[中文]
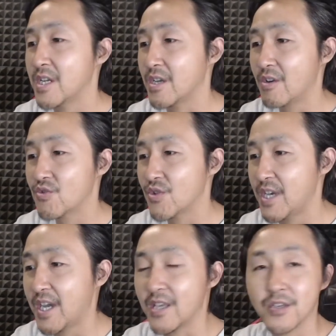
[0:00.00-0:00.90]
聊中
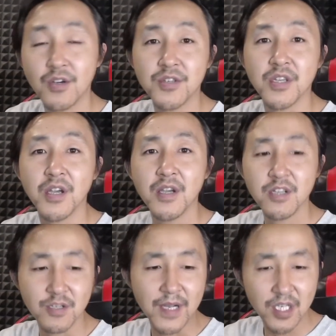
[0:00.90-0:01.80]
南海的消息，是吧？